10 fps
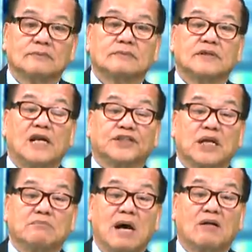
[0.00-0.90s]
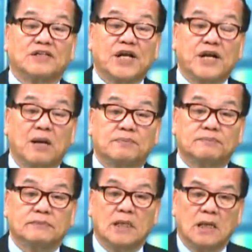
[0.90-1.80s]
Đó là tình báo là gián điệp.
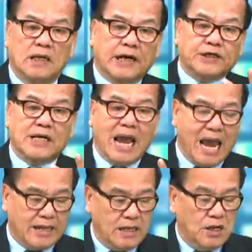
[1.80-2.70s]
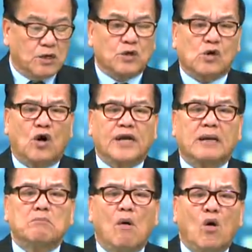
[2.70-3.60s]
Cái thứ hai, nó có
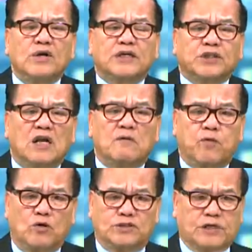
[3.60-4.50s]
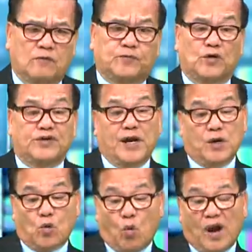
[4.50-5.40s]
đến bốn cái telephone cell phone để nó
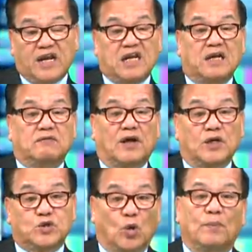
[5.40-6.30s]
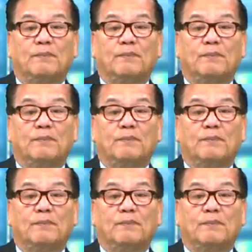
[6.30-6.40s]
quay hình và nó chụp.